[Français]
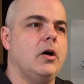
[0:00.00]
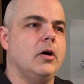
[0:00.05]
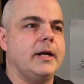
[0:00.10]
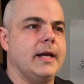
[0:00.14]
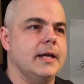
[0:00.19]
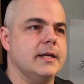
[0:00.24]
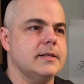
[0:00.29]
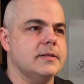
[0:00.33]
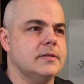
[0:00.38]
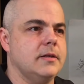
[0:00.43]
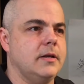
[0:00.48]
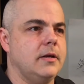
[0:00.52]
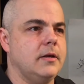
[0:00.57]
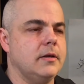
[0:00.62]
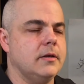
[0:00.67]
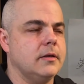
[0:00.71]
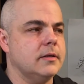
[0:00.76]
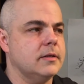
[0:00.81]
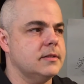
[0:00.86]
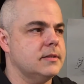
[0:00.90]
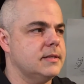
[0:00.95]
en 15
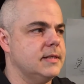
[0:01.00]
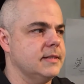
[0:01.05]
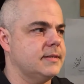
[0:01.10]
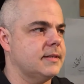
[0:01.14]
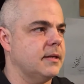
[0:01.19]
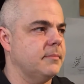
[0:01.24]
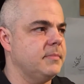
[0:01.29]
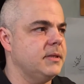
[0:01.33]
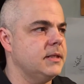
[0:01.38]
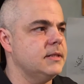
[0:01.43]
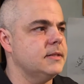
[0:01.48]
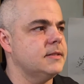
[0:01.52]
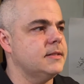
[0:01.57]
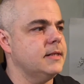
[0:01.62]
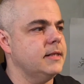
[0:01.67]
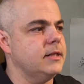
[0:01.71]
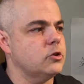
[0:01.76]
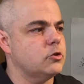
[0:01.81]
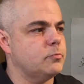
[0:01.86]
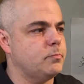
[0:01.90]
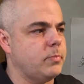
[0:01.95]
ans s'est
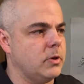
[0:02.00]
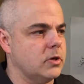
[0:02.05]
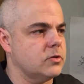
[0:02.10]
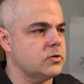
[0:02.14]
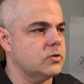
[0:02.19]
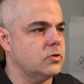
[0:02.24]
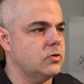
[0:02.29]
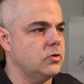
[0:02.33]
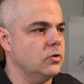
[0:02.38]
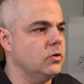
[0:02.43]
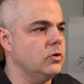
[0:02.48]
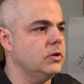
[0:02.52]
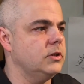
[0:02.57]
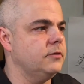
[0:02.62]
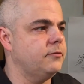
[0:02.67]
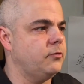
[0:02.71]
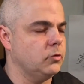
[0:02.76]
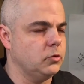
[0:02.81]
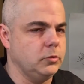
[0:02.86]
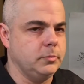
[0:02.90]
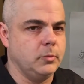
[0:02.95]
stabilisée. Je pense qu'ils
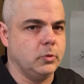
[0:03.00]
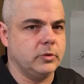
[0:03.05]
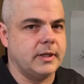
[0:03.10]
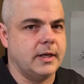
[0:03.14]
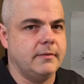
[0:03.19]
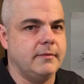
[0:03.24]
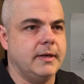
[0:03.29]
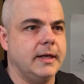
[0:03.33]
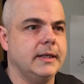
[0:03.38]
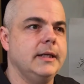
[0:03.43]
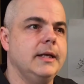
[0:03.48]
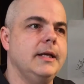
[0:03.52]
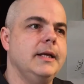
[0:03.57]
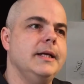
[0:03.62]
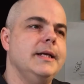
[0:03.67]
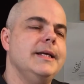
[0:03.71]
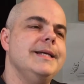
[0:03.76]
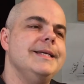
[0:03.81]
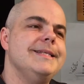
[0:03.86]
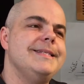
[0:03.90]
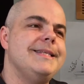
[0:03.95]
font du bon travail.
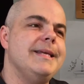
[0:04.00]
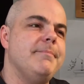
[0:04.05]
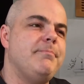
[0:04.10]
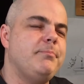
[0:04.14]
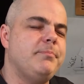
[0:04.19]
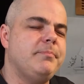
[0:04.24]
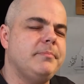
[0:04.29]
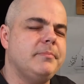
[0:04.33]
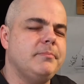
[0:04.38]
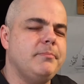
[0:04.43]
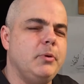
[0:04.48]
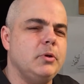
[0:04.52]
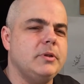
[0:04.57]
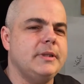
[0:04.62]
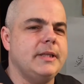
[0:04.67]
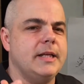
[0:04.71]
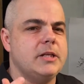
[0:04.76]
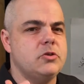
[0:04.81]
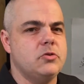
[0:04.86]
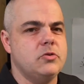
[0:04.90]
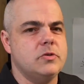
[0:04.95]
C'est
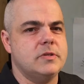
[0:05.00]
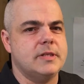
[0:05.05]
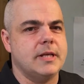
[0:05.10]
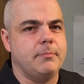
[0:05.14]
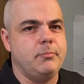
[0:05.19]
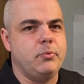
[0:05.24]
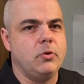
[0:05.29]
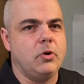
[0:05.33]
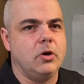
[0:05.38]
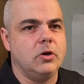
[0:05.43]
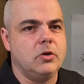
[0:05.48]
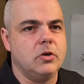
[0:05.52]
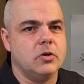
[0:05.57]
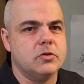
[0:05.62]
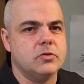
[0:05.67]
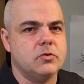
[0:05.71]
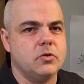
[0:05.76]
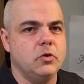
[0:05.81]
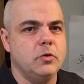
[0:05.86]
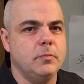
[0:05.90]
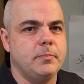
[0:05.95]
peut-être juste un peu encore
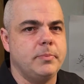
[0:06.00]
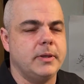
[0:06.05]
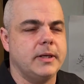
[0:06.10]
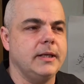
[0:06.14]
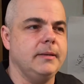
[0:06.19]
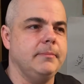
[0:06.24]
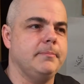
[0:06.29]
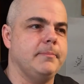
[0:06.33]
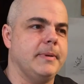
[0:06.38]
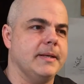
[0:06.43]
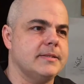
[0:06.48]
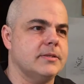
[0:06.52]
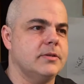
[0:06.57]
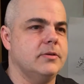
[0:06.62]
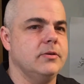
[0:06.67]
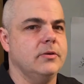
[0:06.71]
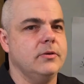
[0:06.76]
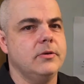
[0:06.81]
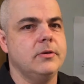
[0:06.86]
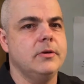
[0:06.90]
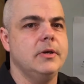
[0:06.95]
sur le prix parce
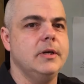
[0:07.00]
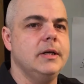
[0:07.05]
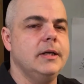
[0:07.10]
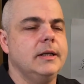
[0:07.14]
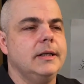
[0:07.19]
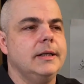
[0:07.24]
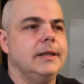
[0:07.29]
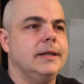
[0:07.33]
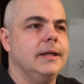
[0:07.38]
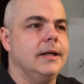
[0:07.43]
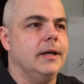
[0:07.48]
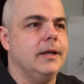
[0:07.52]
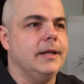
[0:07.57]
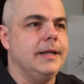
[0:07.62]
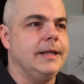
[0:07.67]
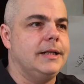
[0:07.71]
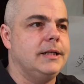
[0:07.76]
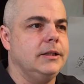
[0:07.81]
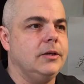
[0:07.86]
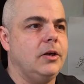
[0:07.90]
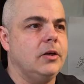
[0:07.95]
que euh,
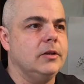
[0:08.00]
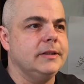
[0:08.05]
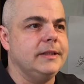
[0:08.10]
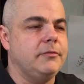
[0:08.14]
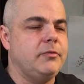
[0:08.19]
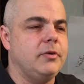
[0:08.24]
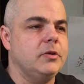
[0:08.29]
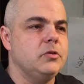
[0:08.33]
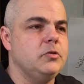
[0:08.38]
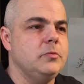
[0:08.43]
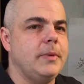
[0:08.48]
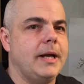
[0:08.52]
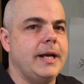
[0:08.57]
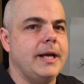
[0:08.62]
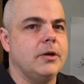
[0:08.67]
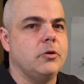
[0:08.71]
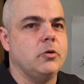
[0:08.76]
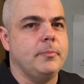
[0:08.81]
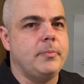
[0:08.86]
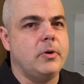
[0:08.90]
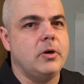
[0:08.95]
les clients ont des fois du mal à
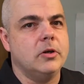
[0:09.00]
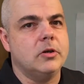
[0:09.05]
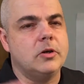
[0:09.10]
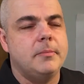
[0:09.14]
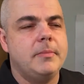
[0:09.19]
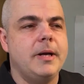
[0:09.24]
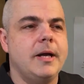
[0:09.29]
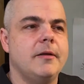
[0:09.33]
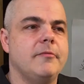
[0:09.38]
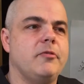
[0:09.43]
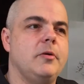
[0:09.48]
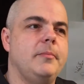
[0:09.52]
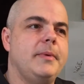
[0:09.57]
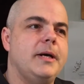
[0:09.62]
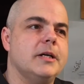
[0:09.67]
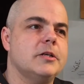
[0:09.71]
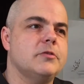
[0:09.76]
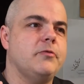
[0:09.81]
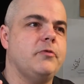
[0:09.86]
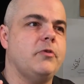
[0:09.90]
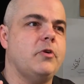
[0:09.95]
comprendre comment un
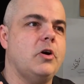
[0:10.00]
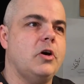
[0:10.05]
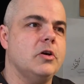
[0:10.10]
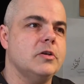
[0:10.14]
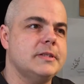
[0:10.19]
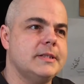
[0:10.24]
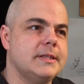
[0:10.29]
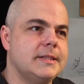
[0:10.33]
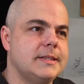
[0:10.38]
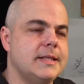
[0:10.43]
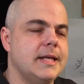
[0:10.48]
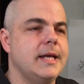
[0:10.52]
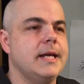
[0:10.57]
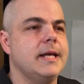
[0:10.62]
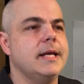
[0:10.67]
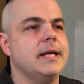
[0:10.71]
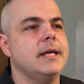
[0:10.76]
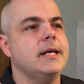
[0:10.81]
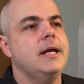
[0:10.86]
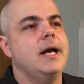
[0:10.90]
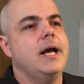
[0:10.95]
fromage
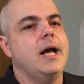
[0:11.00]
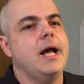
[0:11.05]
français